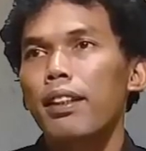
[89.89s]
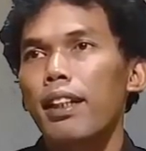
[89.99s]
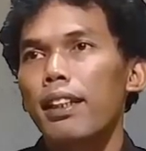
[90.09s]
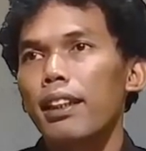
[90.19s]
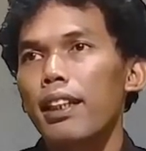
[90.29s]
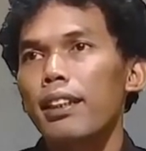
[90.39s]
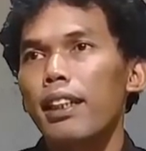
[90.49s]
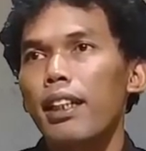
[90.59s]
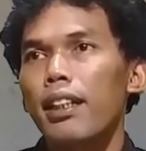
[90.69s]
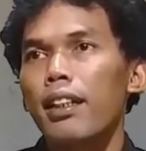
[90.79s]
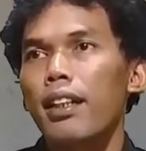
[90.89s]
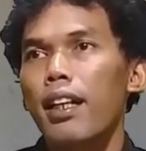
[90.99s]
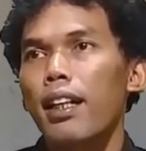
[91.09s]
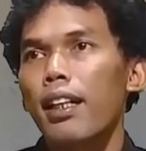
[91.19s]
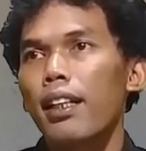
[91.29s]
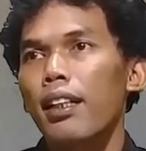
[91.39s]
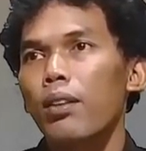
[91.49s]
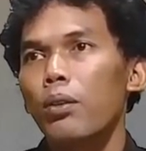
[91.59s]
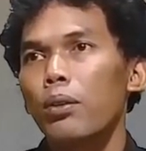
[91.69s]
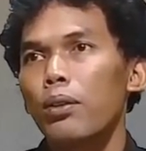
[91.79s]
Ternyata saya gagal
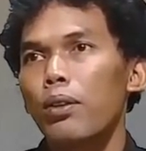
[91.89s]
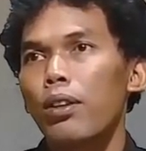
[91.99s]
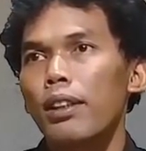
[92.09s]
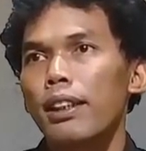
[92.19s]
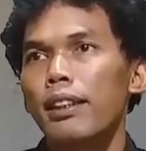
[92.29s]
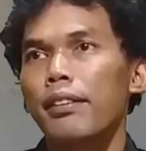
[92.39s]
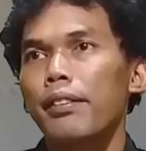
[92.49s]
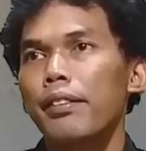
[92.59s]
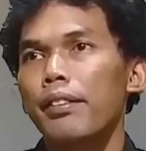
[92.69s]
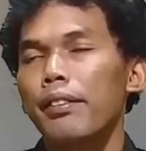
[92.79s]
untuk login.